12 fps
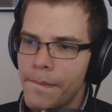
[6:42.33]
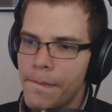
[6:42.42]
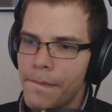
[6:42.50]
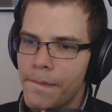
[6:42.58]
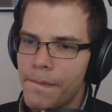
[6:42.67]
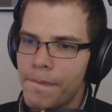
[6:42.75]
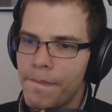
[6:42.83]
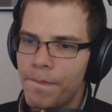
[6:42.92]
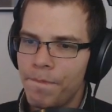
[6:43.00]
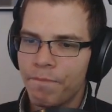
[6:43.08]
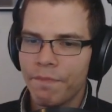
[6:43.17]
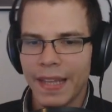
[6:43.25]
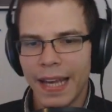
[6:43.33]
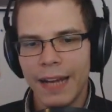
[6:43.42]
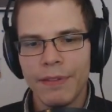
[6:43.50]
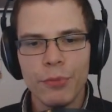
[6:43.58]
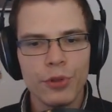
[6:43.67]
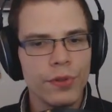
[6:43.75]
Mhm. Ja,
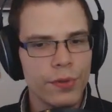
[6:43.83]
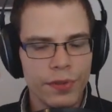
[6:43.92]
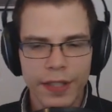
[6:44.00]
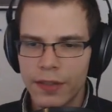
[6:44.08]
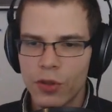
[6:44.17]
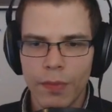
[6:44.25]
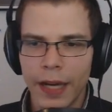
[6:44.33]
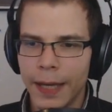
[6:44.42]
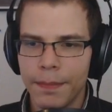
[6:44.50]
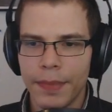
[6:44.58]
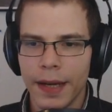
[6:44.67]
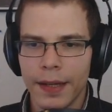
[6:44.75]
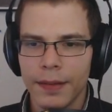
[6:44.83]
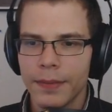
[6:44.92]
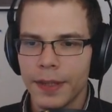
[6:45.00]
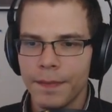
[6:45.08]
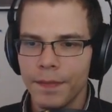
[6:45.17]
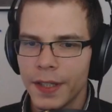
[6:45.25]
wir müssen es uns jetzt nochmal eben per Hand
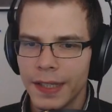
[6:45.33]
machen.